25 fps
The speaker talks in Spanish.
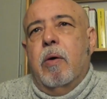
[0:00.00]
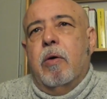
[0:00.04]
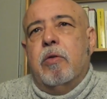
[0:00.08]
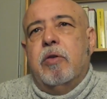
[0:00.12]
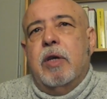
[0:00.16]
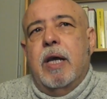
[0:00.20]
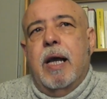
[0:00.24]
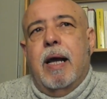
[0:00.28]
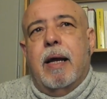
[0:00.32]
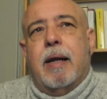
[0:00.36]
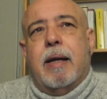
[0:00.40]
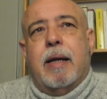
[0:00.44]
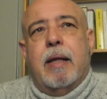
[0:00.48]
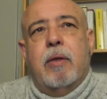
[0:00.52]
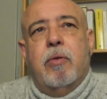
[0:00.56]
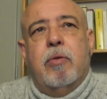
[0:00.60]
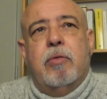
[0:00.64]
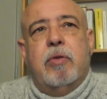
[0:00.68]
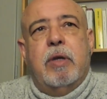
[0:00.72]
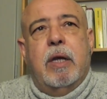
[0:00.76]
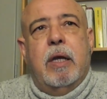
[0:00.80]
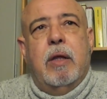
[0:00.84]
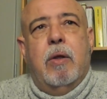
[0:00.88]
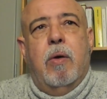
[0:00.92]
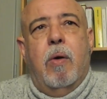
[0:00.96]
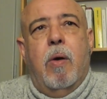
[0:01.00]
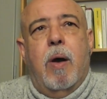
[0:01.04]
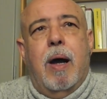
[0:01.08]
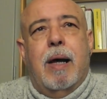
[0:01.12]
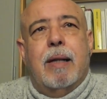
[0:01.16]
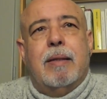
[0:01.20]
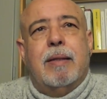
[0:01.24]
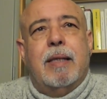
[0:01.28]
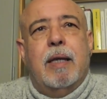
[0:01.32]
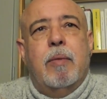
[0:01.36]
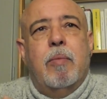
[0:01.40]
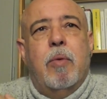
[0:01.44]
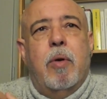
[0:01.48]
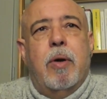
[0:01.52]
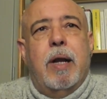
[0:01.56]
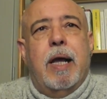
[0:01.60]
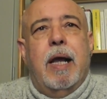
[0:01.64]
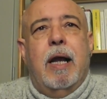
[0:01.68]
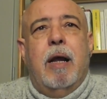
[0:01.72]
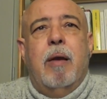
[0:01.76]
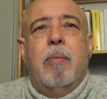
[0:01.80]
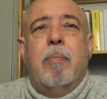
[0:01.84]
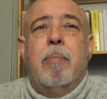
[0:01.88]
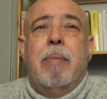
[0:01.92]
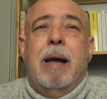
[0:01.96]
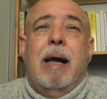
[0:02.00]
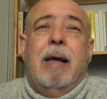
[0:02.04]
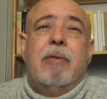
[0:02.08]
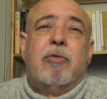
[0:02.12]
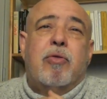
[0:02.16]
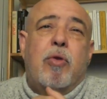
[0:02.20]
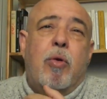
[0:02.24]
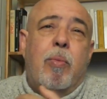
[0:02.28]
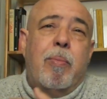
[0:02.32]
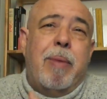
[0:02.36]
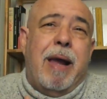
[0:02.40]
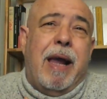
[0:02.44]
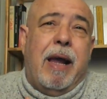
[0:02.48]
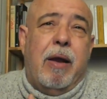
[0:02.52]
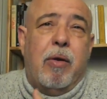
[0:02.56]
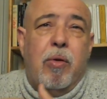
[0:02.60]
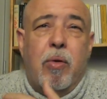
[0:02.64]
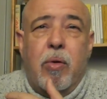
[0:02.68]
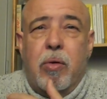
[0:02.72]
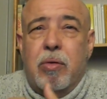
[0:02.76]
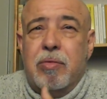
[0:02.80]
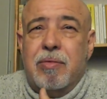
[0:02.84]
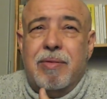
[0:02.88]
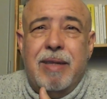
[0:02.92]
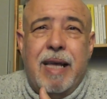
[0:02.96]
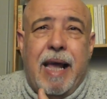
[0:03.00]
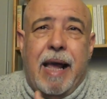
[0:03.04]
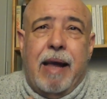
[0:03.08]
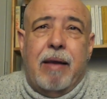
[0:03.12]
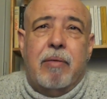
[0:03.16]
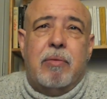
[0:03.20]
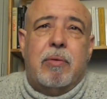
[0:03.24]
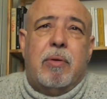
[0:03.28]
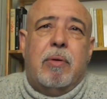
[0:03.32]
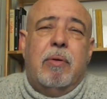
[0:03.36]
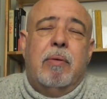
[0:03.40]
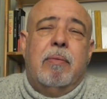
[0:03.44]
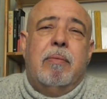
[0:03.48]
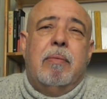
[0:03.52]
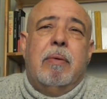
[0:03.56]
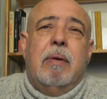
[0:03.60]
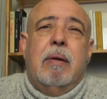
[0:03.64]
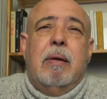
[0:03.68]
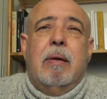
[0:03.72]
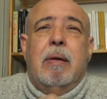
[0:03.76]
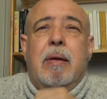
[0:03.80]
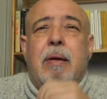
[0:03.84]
O sea, reducido a timonel más o menos diestro,